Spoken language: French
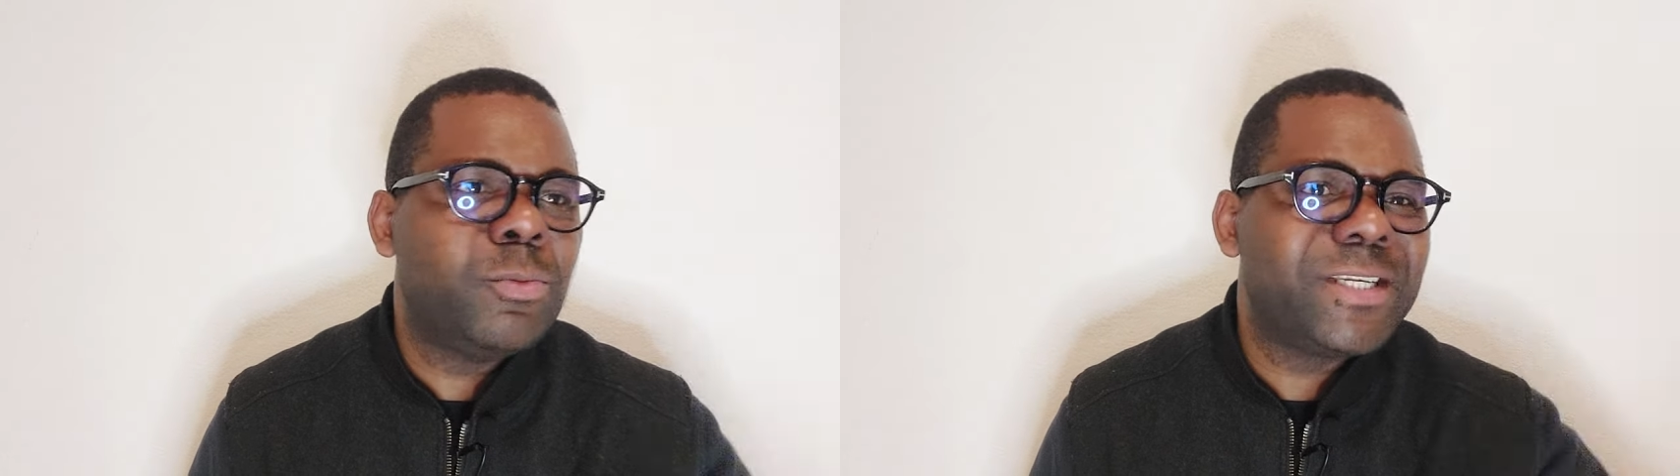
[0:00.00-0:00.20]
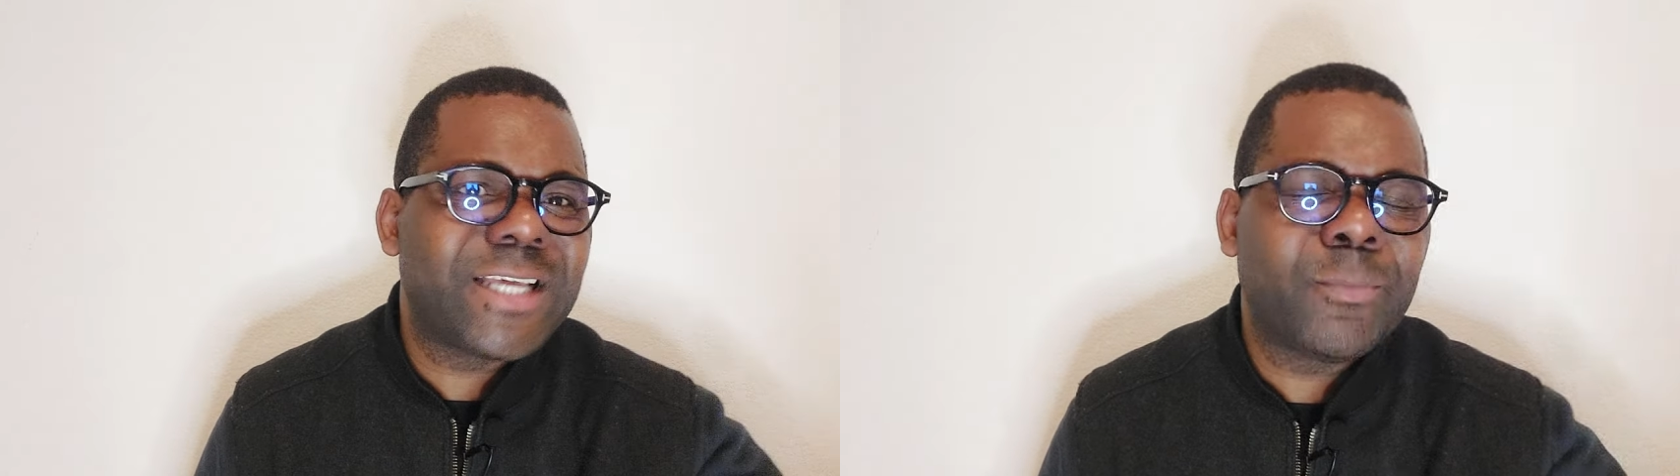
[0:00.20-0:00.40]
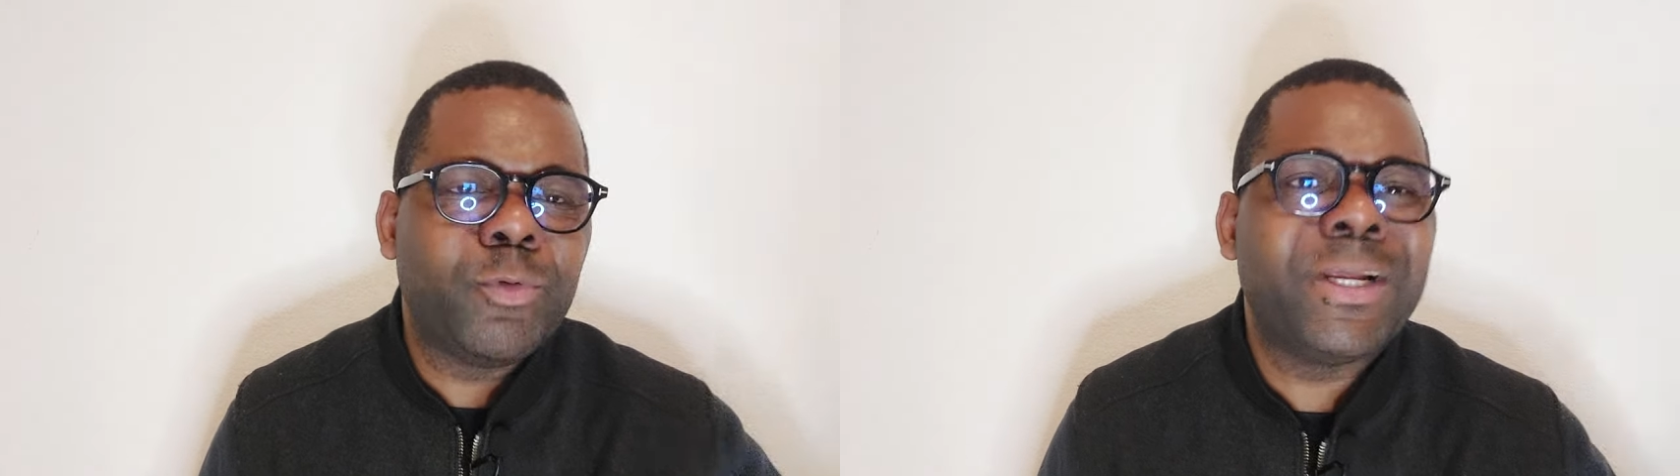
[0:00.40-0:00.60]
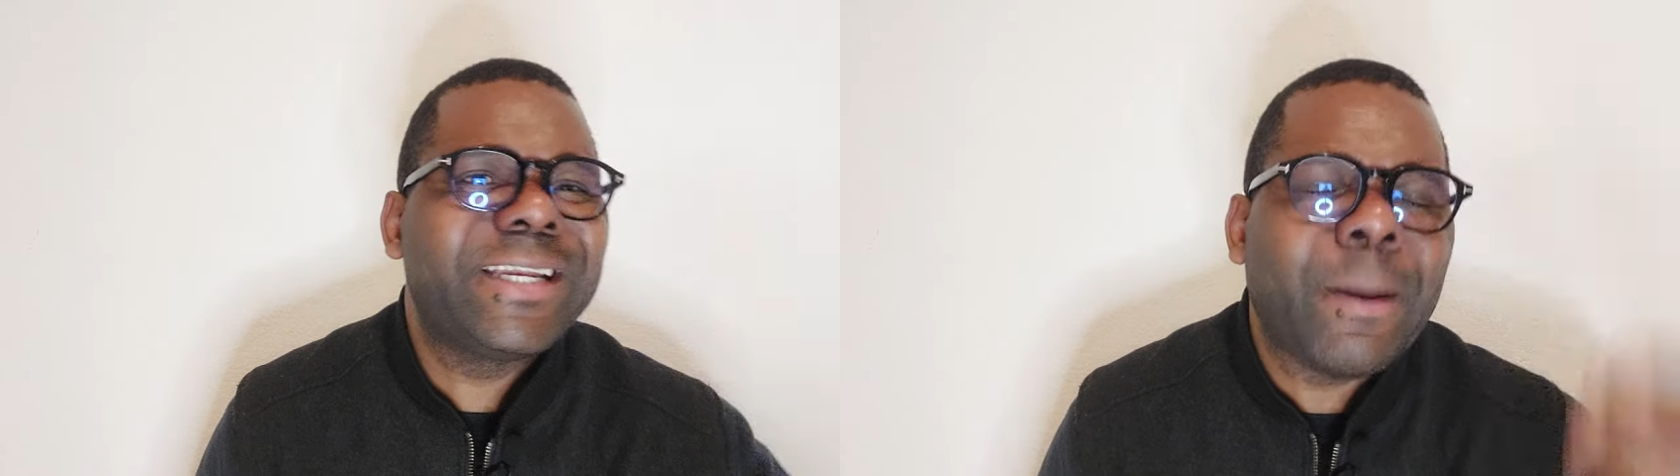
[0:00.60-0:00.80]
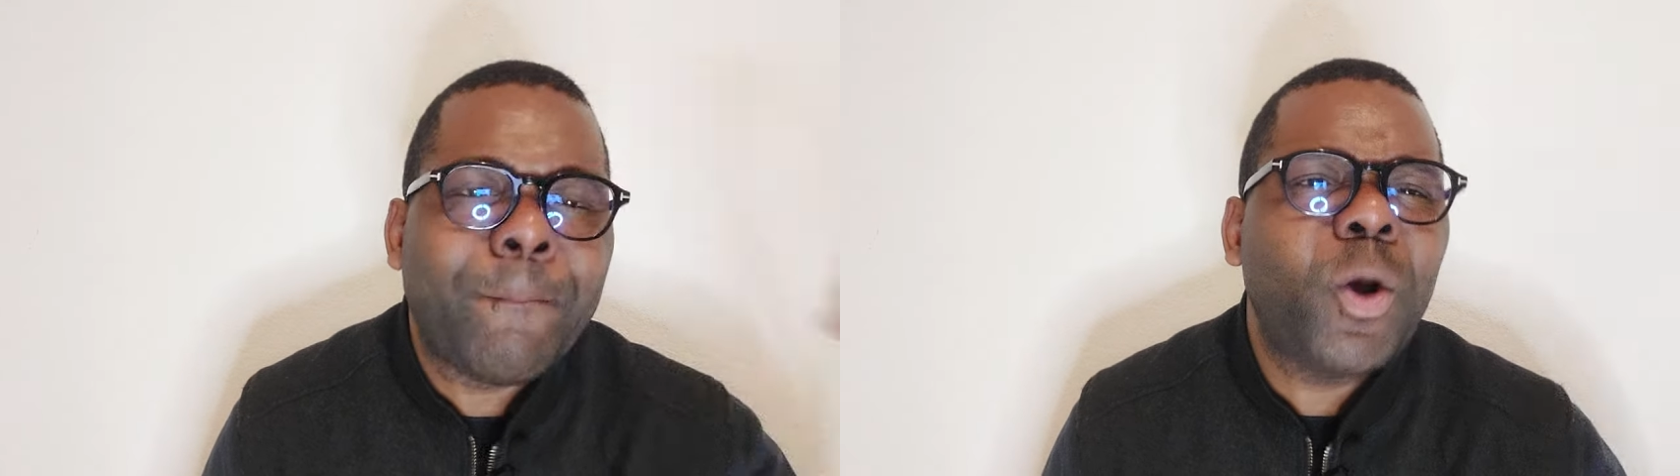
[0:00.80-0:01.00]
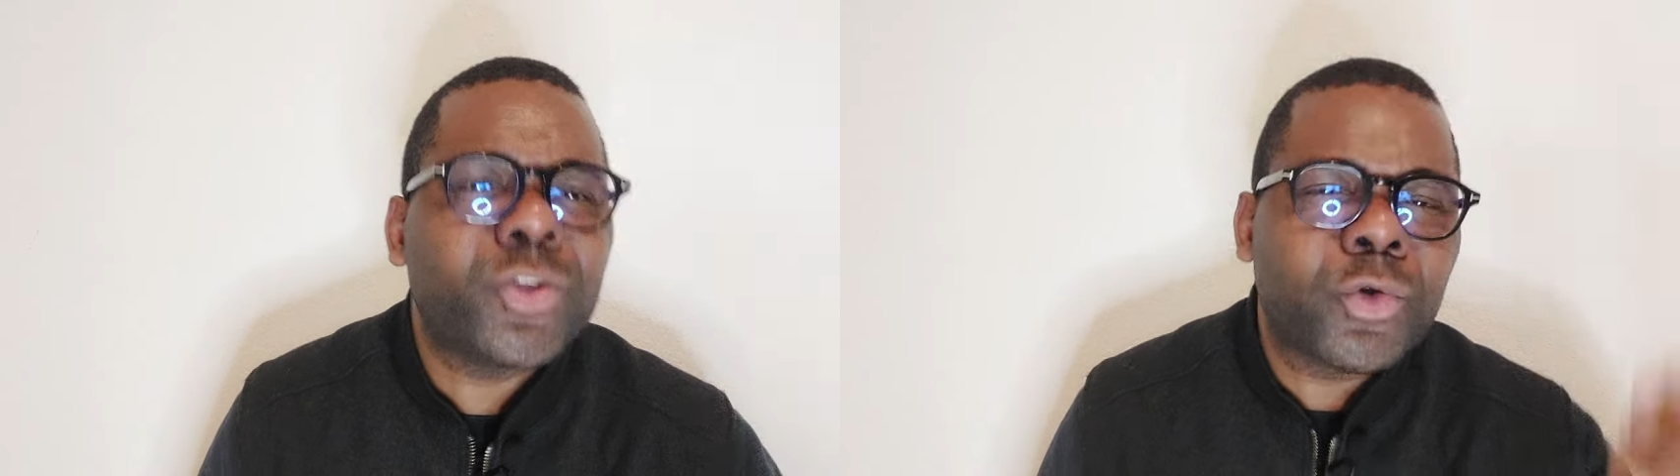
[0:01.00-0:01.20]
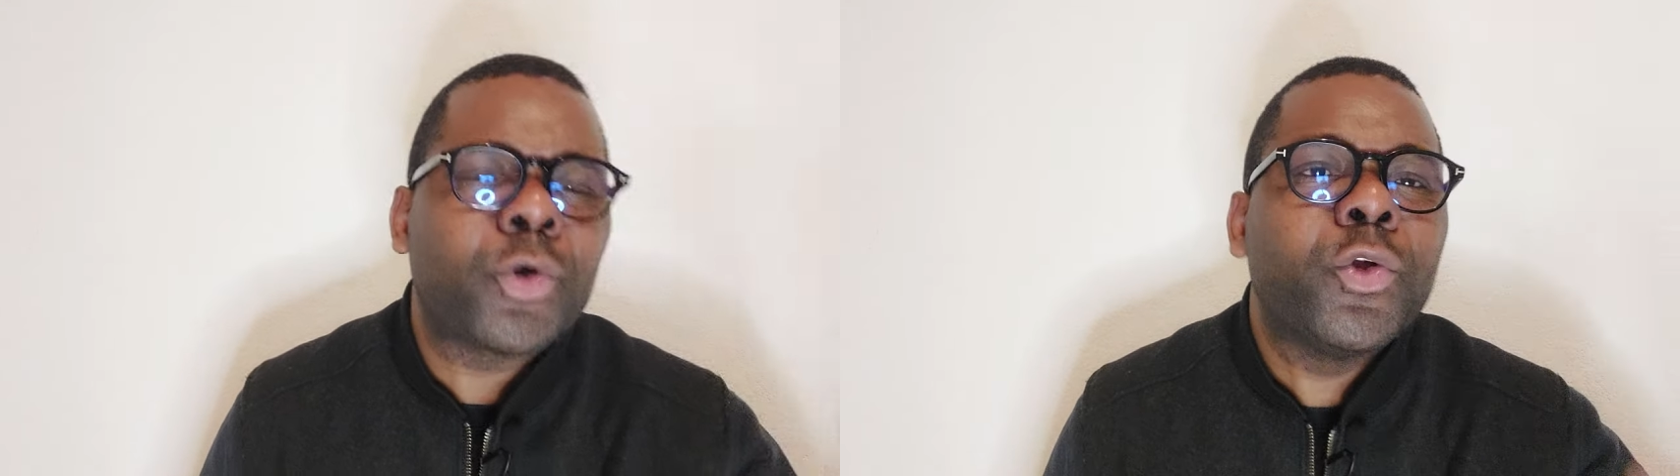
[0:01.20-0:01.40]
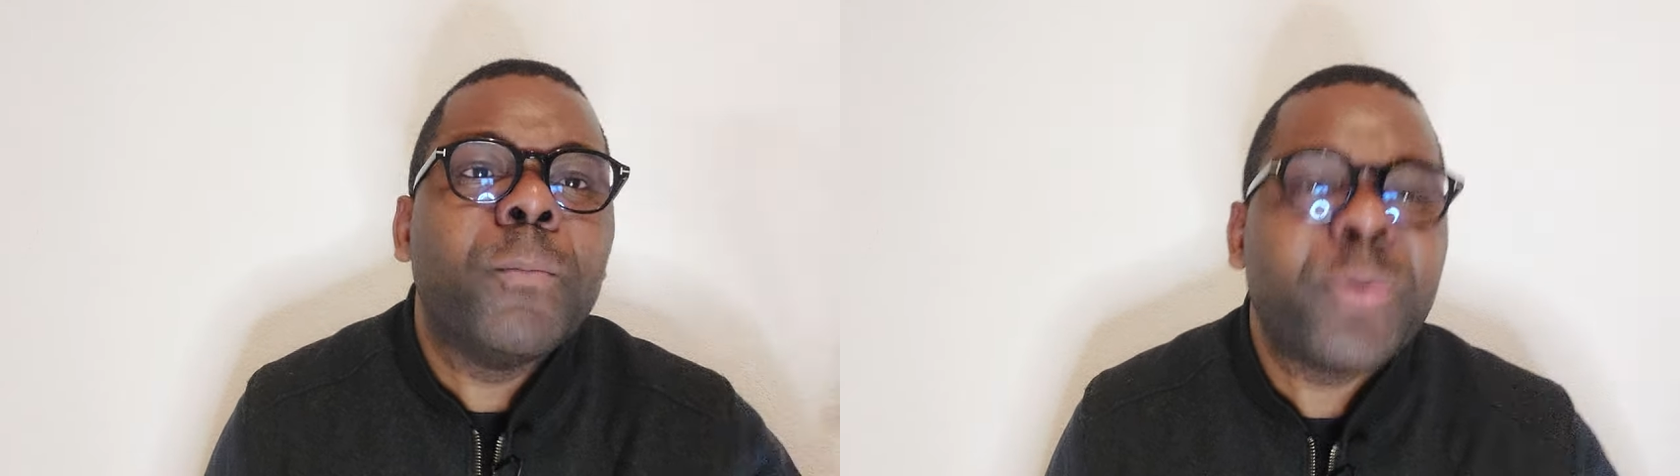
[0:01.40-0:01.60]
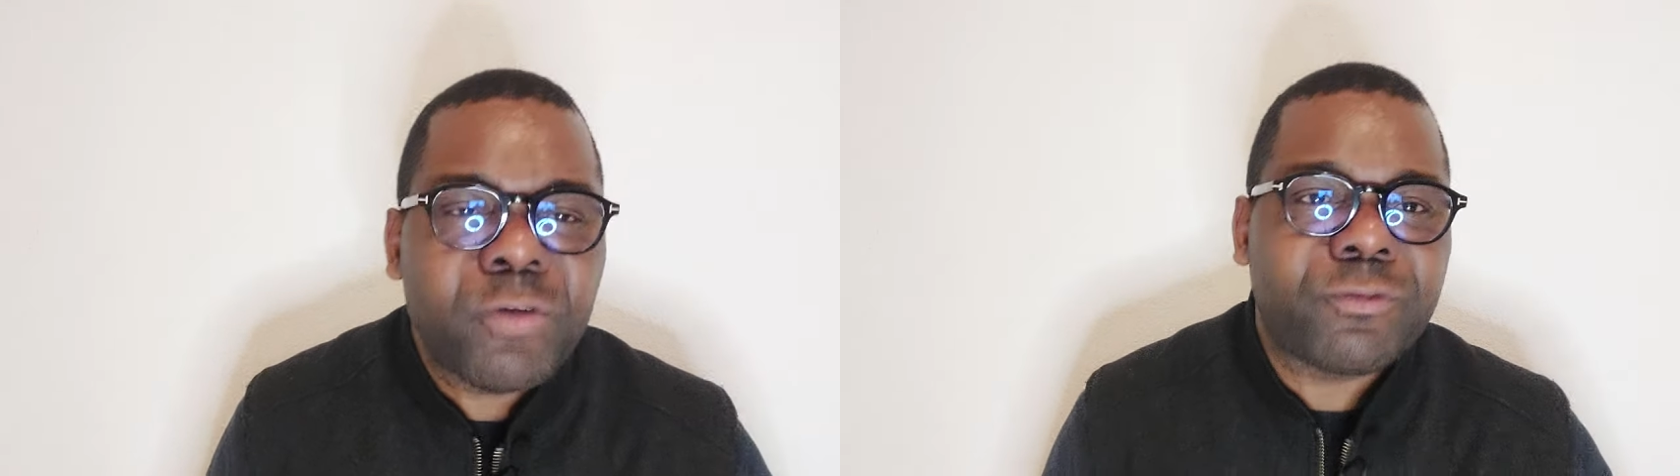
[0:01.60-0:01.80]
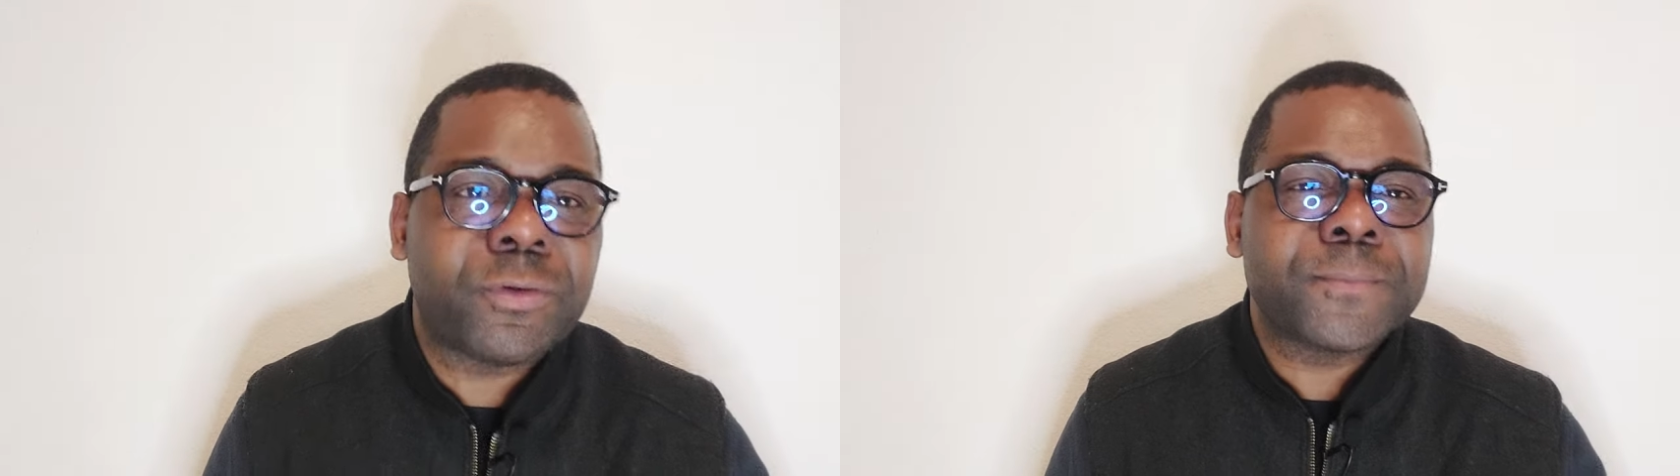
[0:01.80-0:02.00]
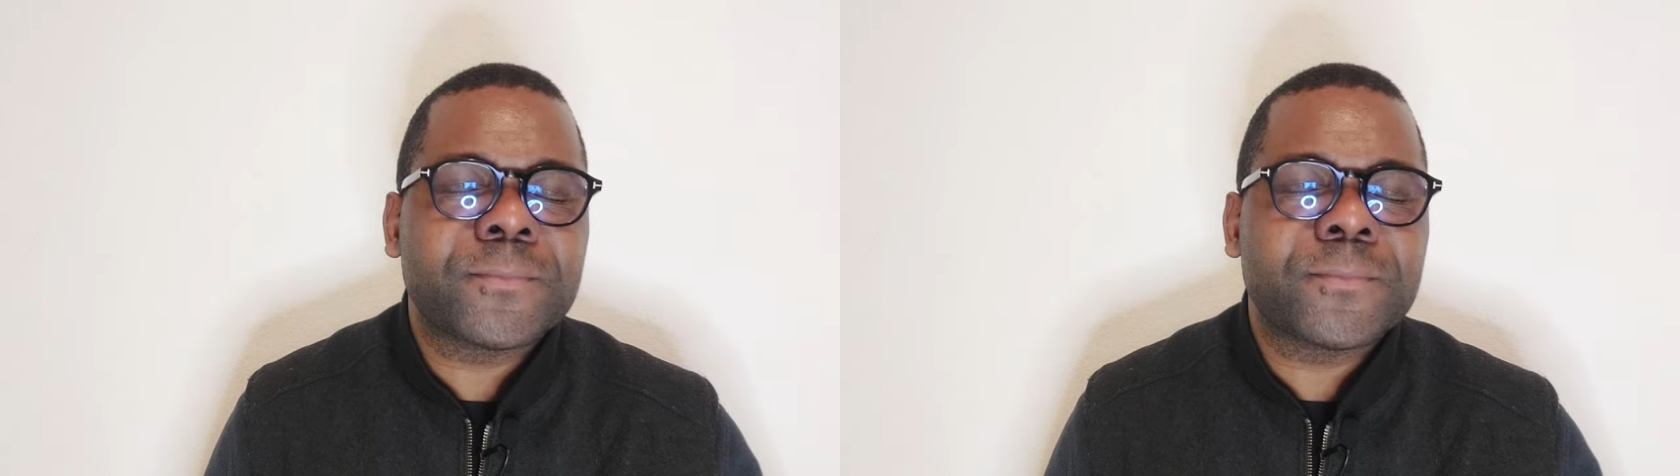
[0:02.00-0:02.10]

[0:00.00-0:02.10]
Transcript: le ministère public n'apporte aucune preuve